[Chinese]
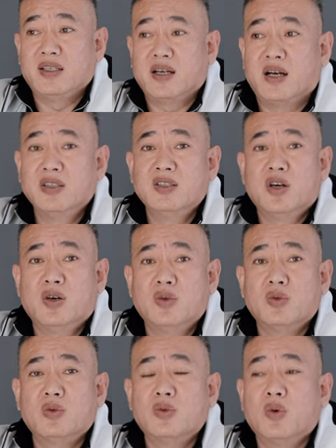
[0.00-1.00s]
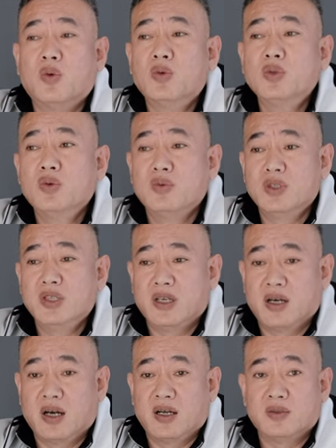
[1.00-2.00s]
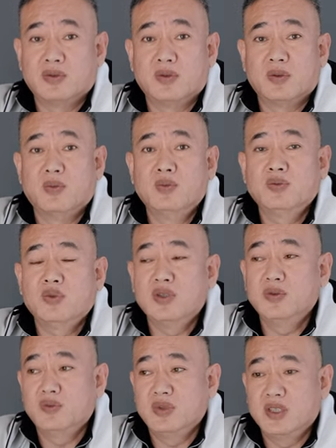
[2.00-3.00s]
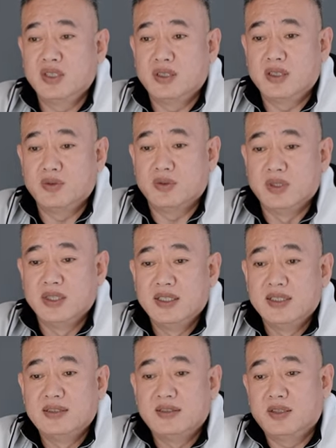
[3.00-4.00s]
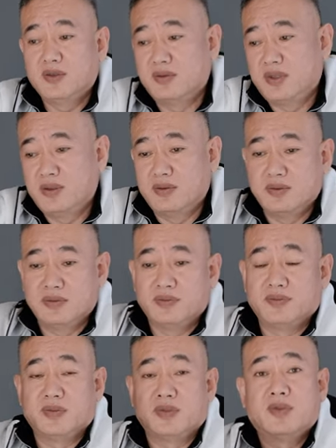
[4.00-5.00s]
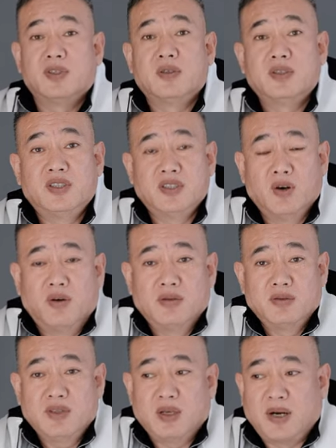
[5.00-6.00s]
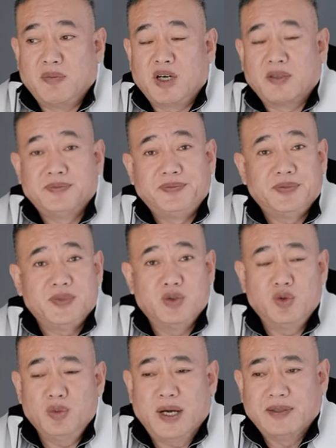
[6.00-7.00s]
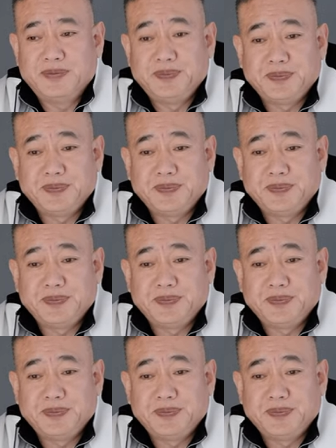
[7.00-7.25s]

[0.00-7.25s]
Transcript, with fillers: 理城郊农用地啊，农村用地的这种，这种，这种。机构就在旁边，你去吧。